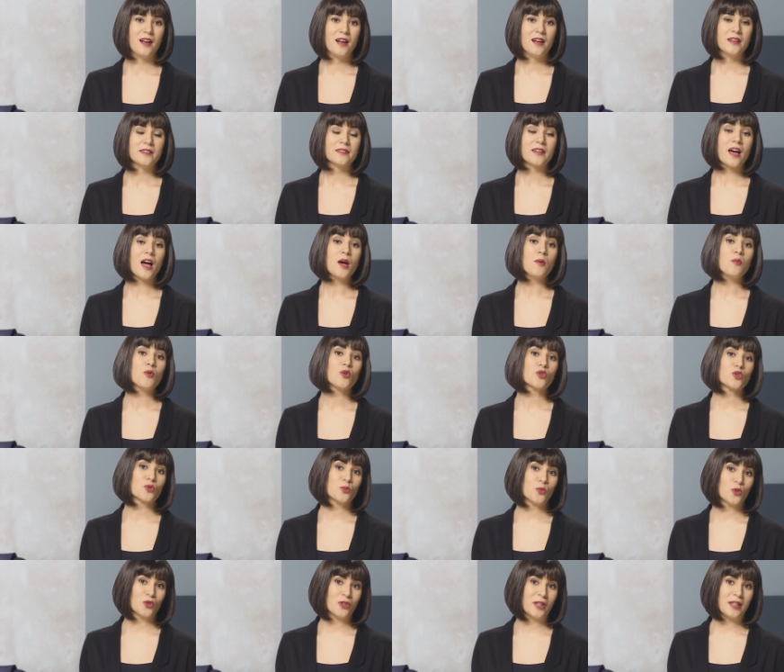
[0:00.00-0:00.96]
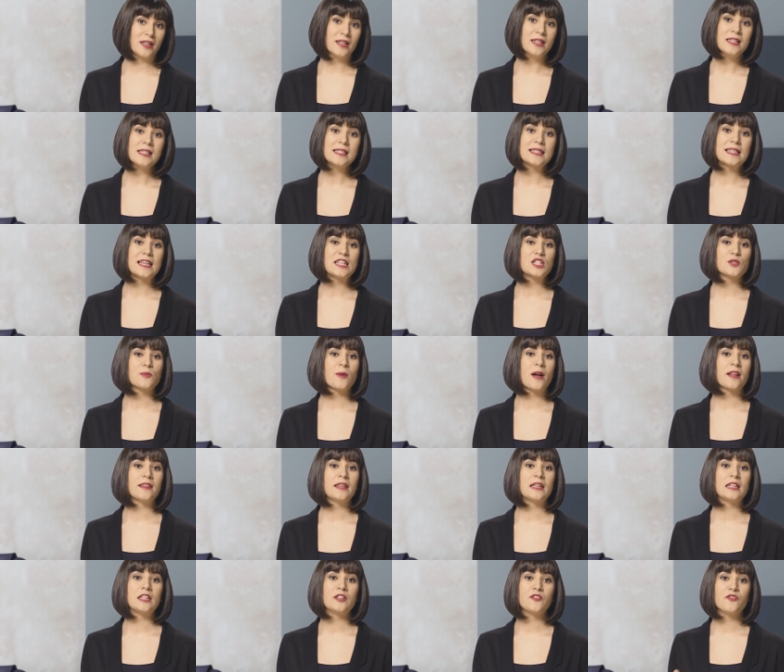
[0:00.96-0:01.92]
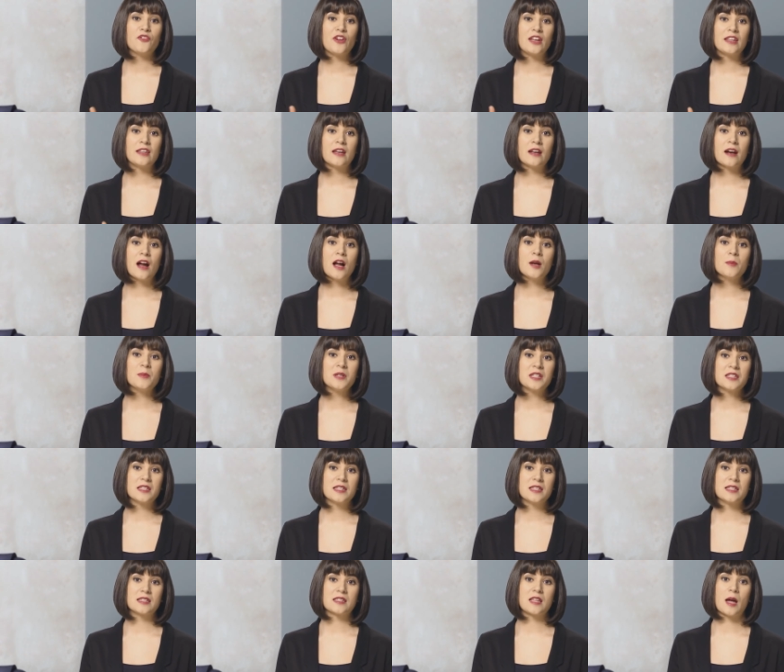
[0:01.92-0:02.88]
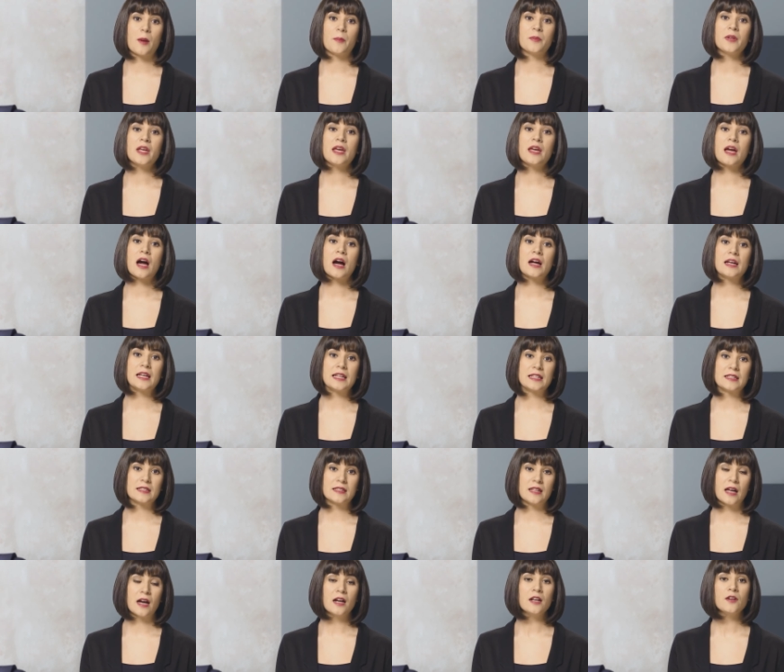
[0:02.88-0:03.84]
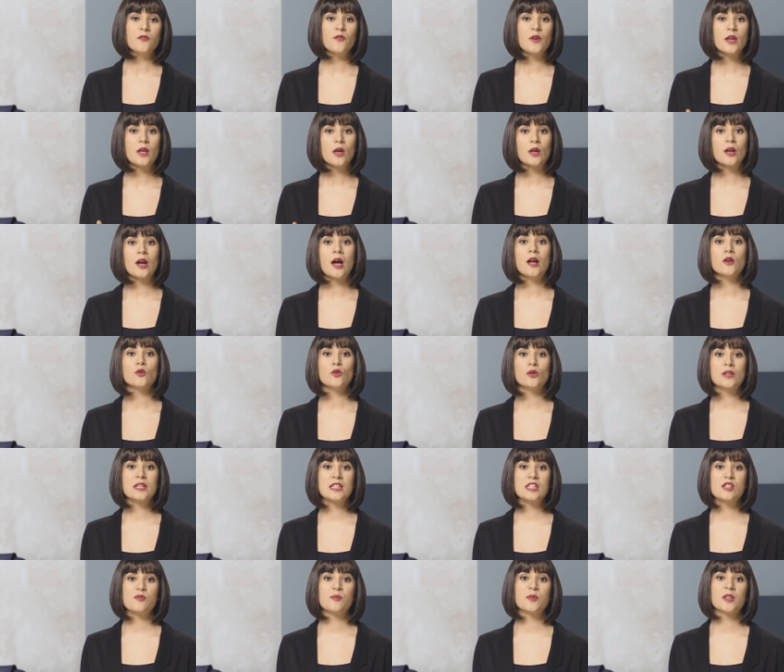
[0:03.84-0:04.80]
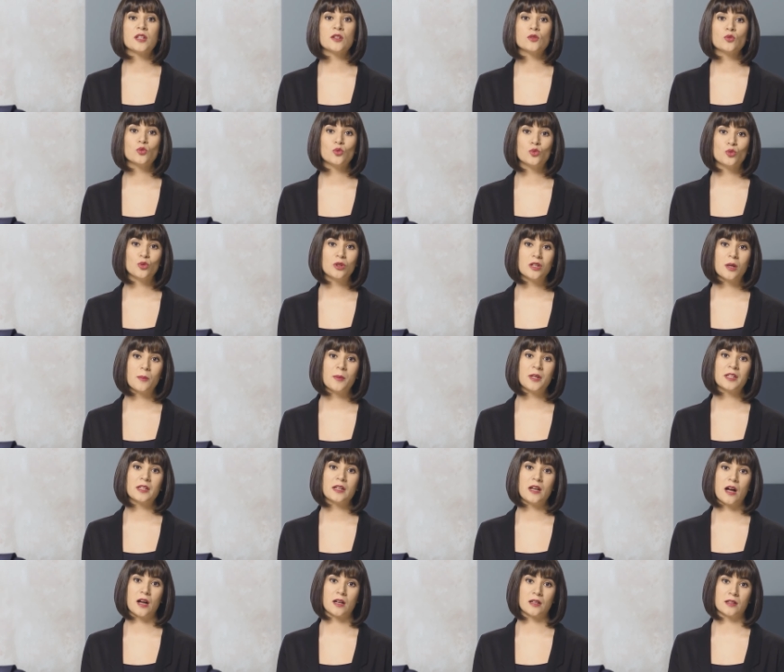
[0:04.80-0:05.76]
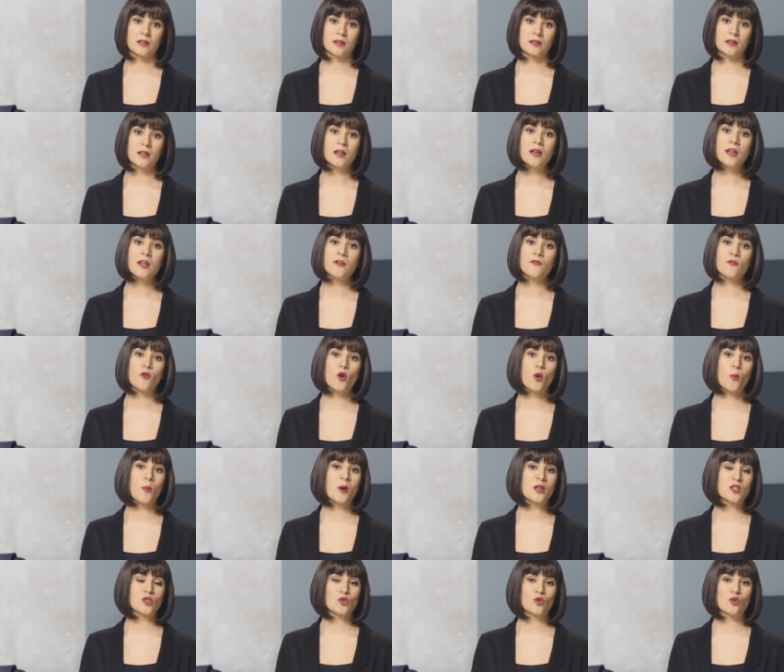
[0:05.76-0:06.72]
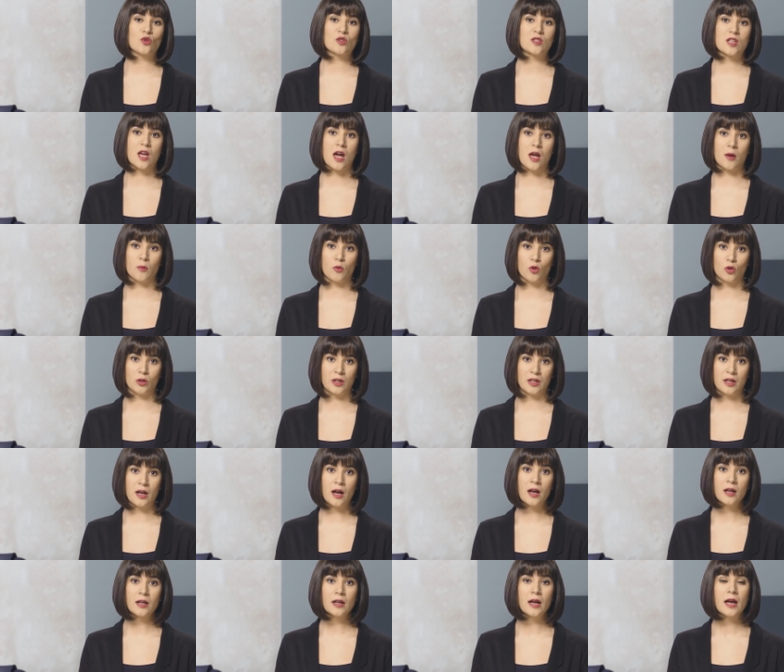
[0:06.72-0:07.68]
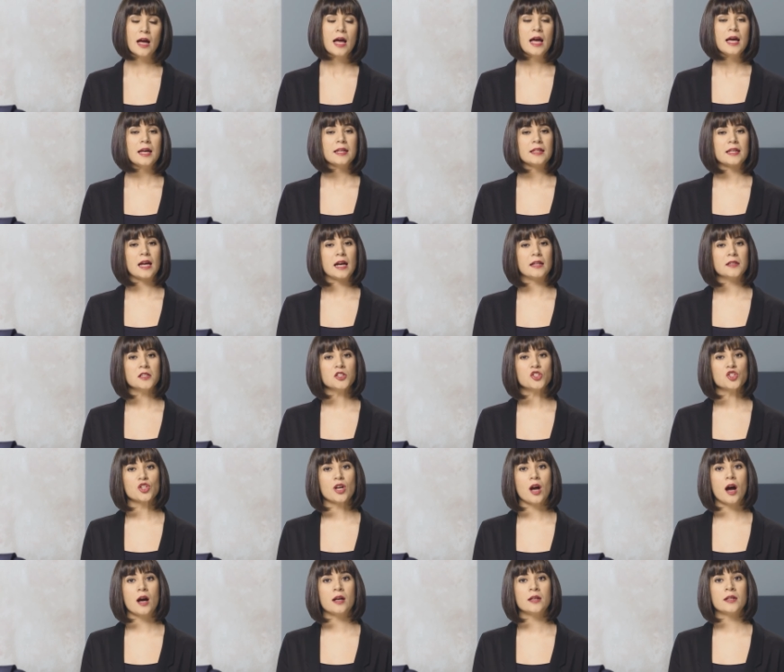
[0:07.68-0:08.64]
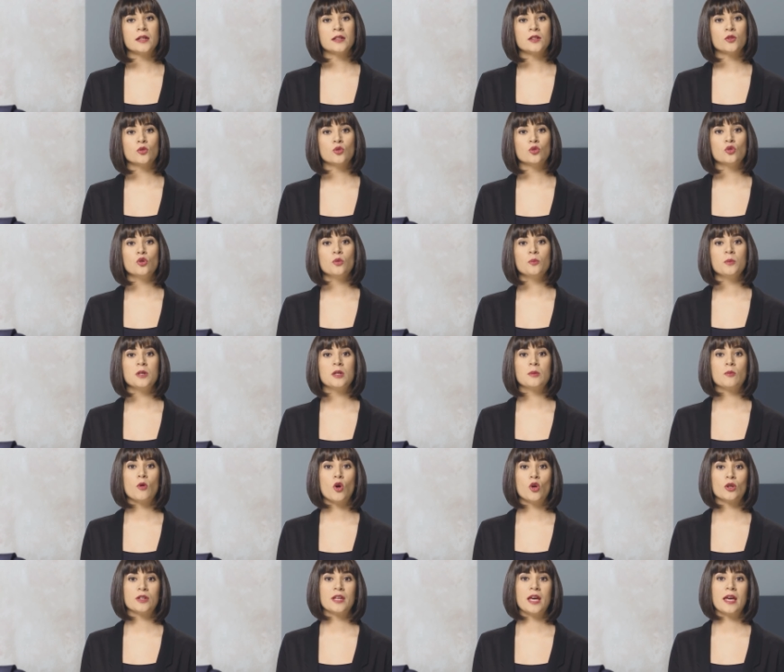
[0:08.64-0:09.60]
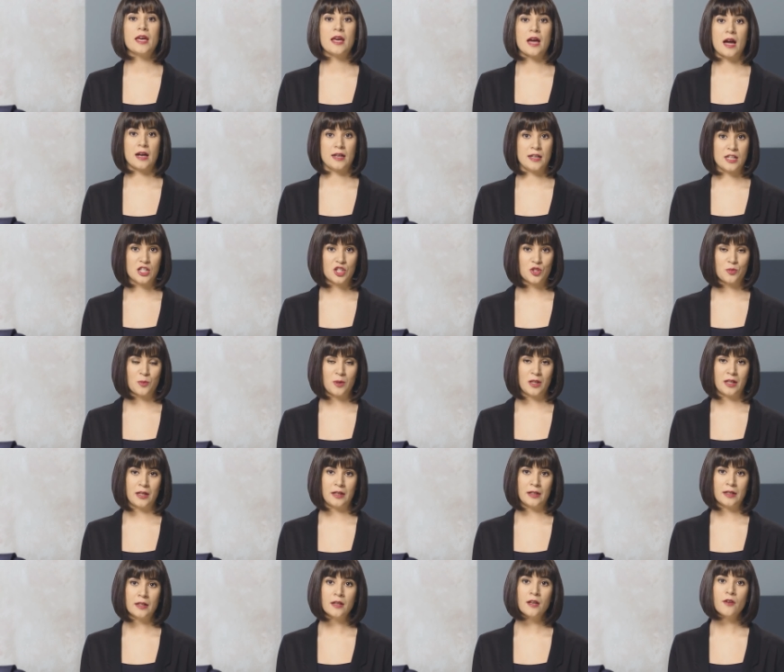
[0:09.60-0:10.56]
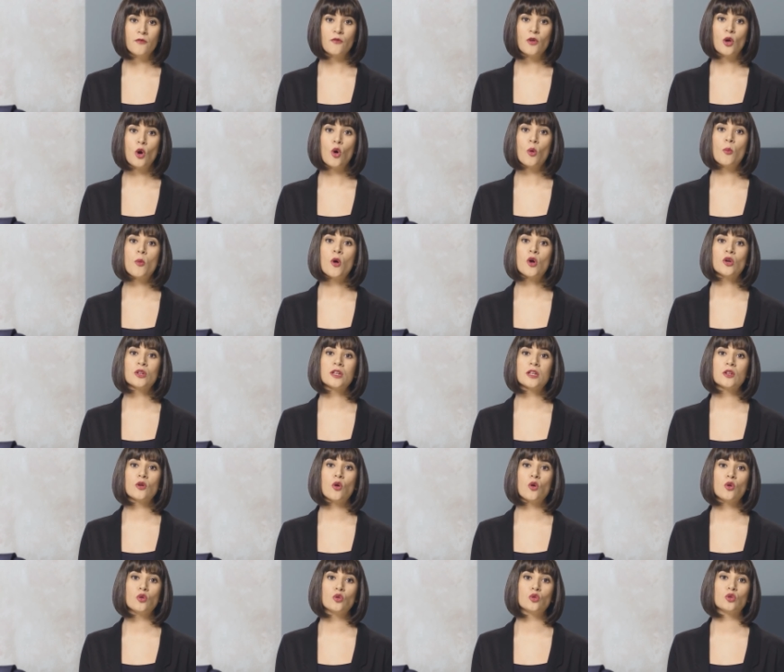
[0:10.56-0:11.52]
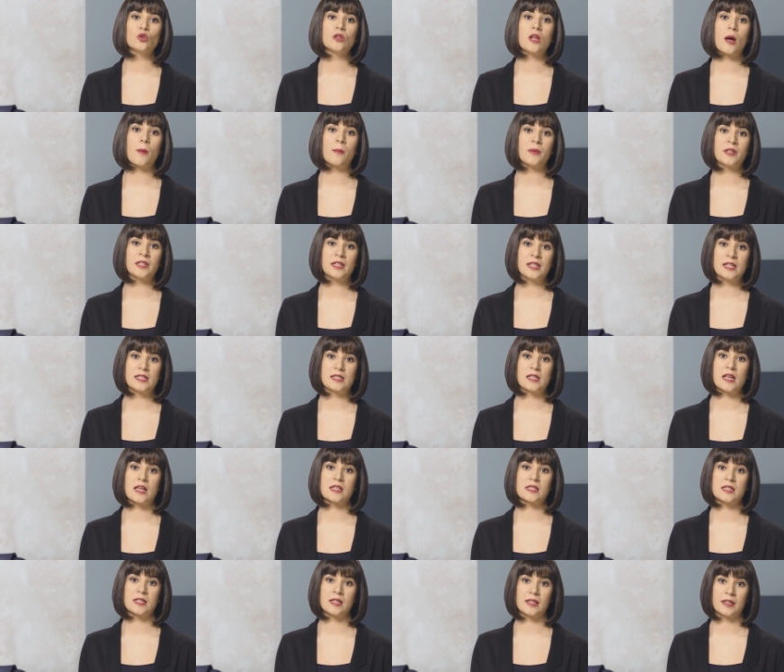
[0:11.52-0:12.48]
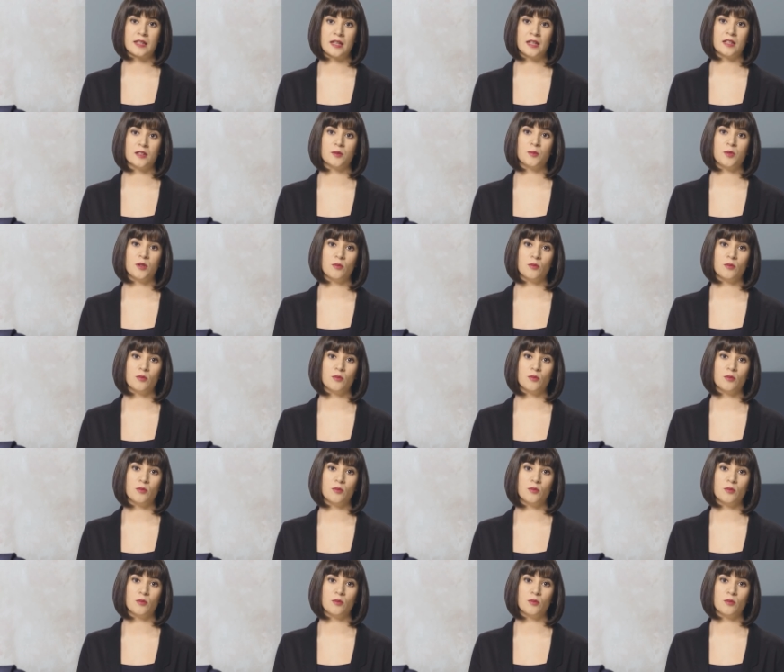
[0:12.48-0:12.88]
Taybot modeli, seçmenlerin federal bir sistemde eyaletler ve yerel yönetimlerin uygulamaları hakkında enformasyon sahibi olarak kendi çıkarlarına uygun bir bölgeye yerleşmeleri ve o bölgede oy kullanmaları esasına dayalı bir